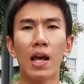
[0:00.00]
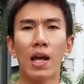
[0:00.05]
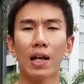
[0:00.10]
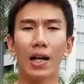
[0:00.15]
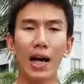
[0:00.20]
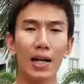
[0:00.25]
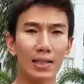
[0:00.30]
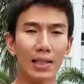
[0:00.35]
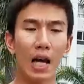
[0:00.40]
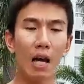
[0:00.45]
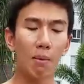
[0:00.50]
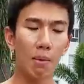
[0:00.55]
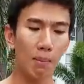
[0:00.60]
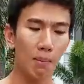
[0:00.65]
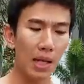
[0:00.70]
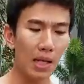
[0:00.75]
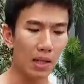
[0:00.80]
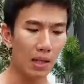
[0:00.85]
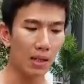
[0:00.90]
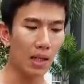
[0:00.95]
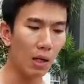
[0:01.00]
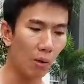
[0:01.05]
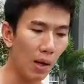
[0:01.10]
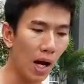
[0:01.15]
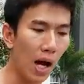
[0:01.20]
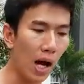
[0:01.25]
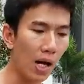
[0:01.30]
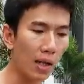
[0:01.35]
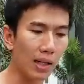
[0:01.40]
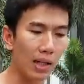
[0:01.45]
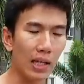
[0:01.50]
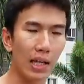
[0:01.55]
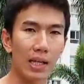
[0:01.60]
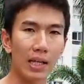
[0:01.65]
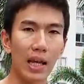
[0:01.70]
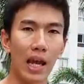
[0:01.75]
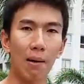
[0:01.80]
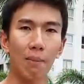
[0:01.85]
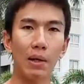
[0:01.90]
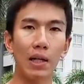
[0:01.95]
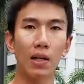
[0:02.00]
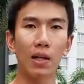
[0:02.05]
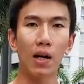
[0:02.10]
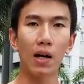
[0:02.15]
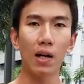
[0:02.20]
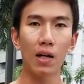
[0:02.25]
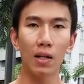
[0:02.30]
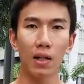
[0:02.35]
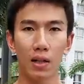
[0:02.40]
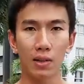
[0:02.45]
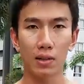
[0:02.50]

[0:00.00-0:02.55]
tại sao mình biết những điều đó tại vì nhà mình có